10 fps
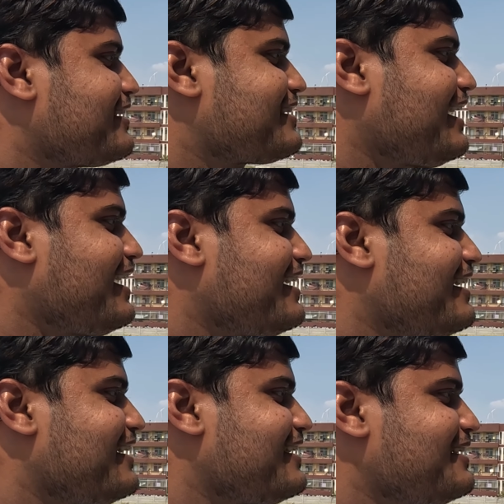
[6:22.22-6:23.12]
क्या
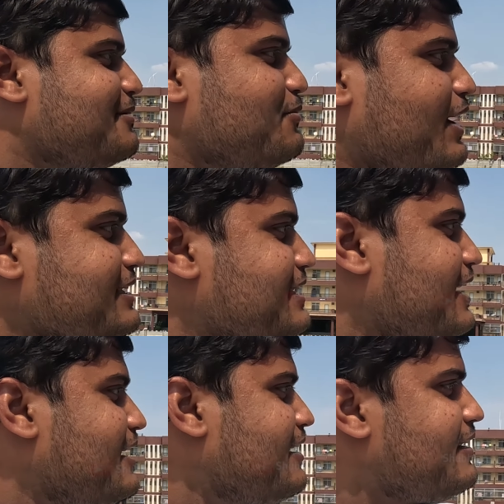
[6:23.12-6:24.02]
बॉयज़
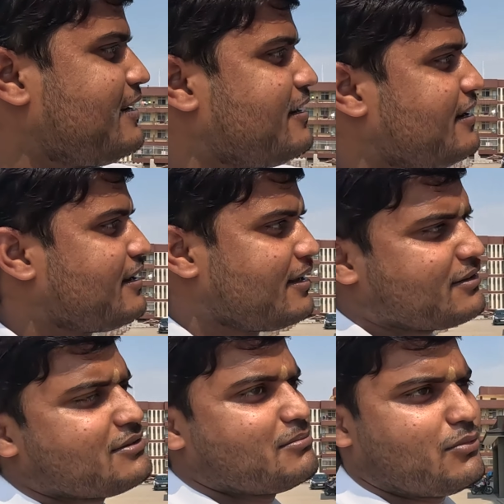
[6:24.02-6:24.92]
हाँ।
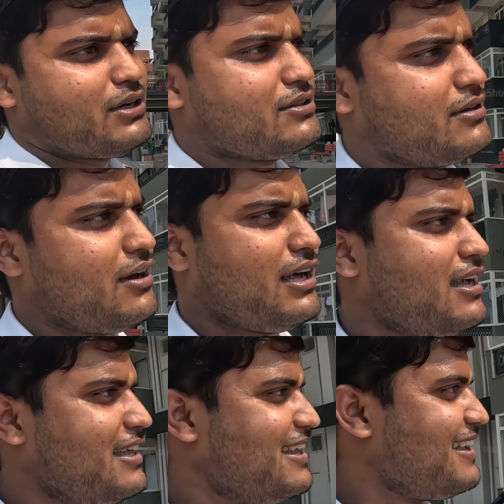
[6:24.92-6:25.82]
है
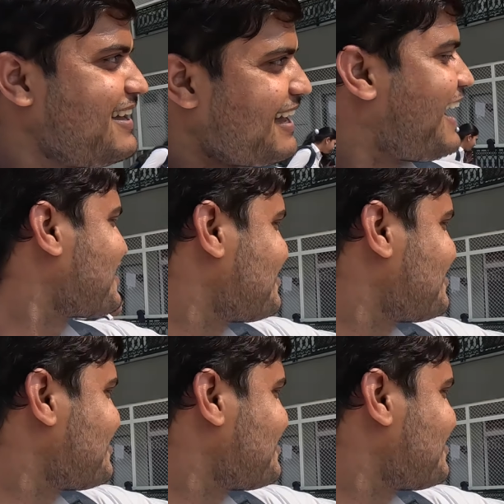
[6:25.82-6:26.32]
हाँ,